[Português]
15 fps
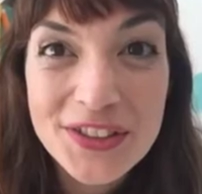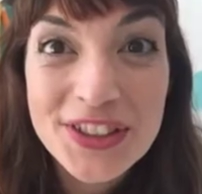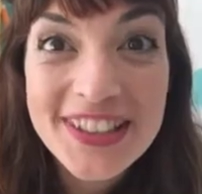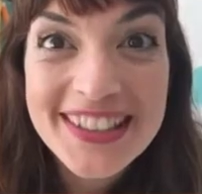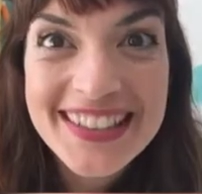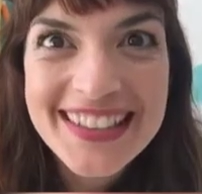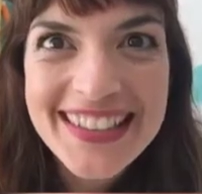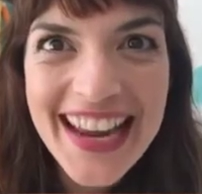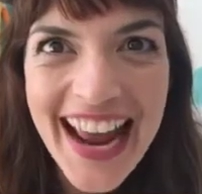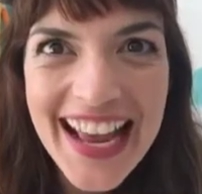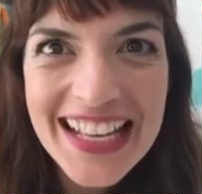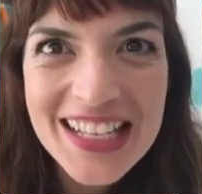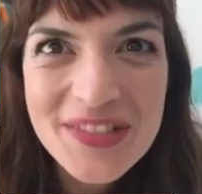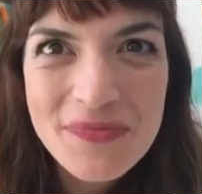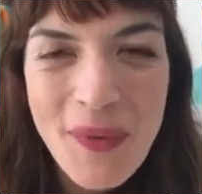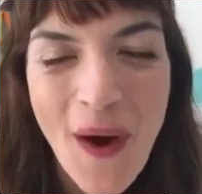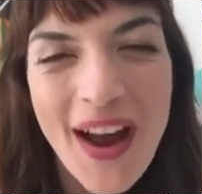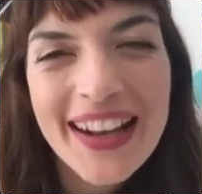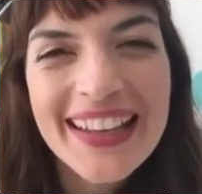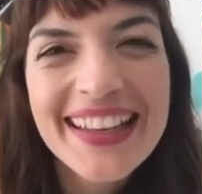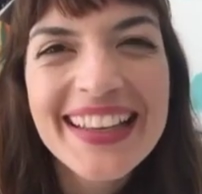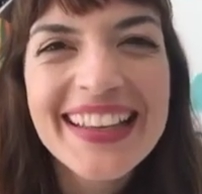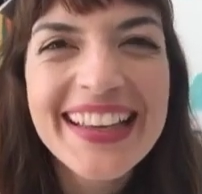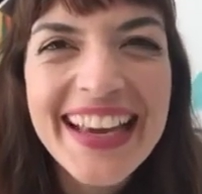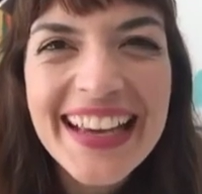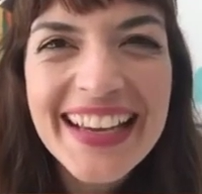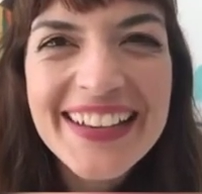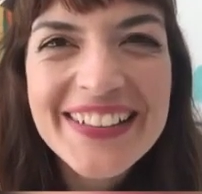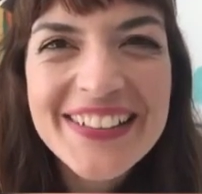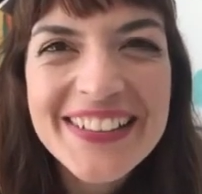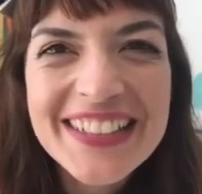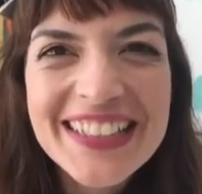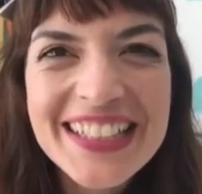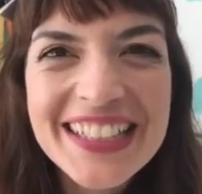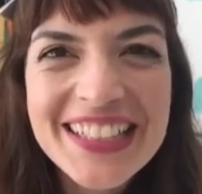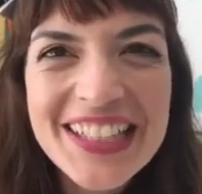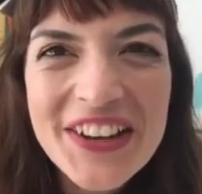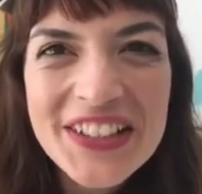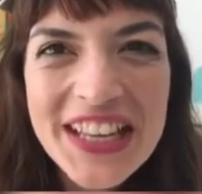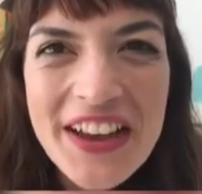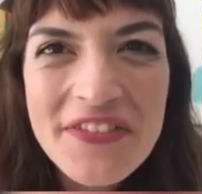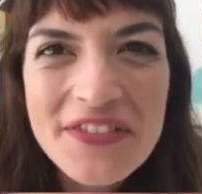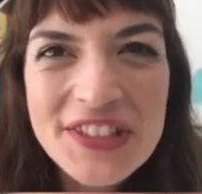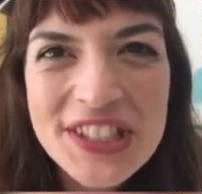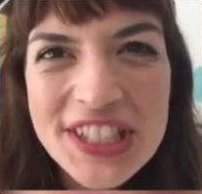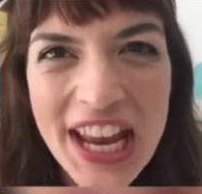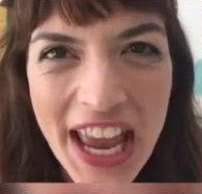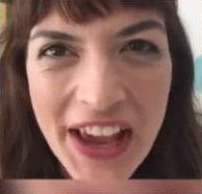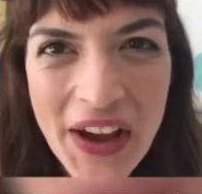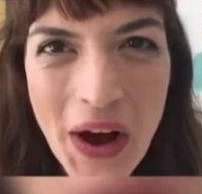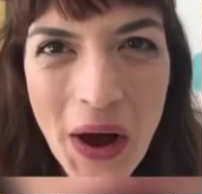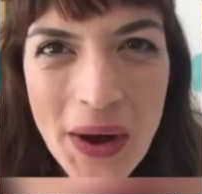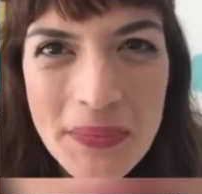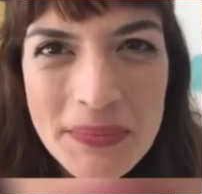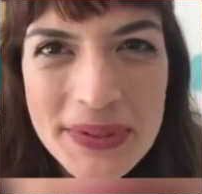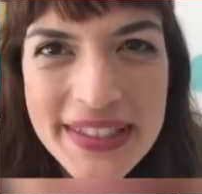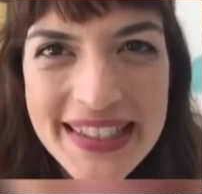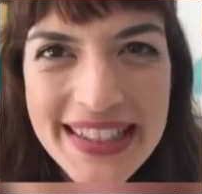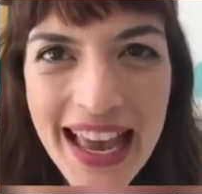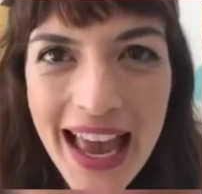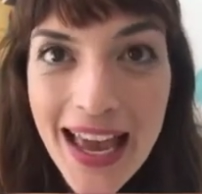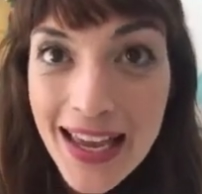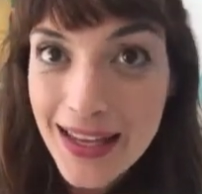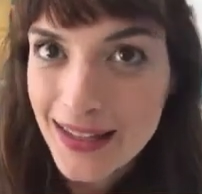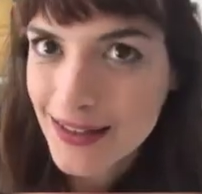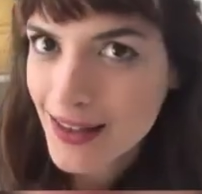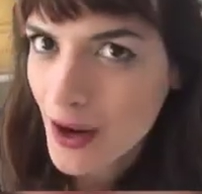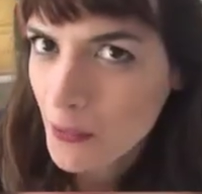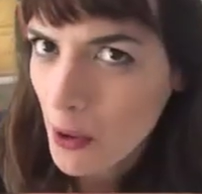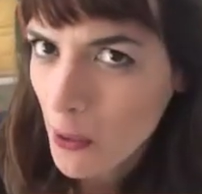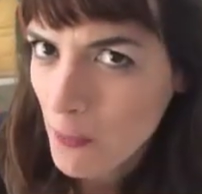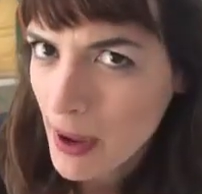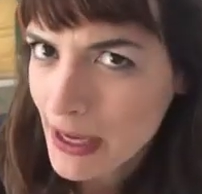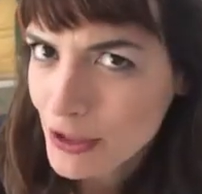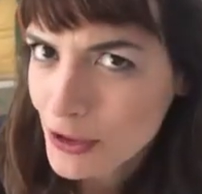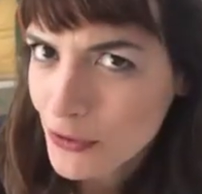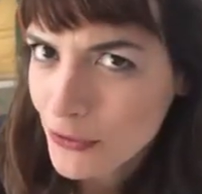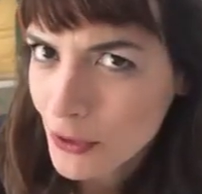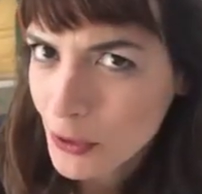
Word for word: dos três porquinhos de Joseph Jacobs. Então aumente o